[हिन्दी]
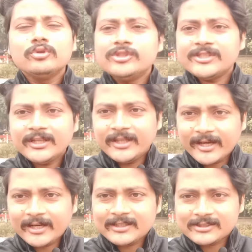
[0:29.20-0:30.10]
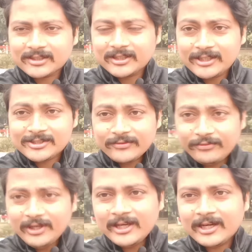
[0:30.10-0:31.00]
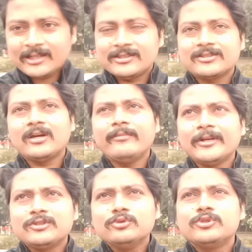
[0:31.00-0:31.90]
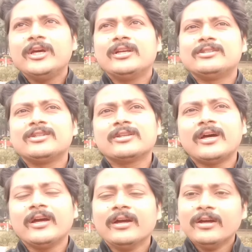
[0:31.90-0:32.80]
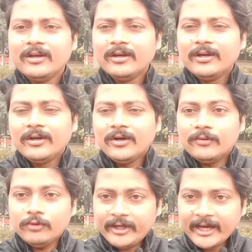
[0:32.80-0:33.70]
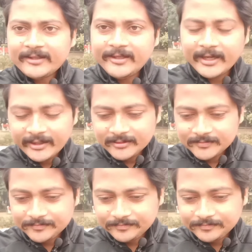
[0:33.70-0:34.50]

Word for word: तो जिसे देखा जा सकता है जिसे फील किया जा सकता है महसूस किया जा सकता है वो डेथ ही है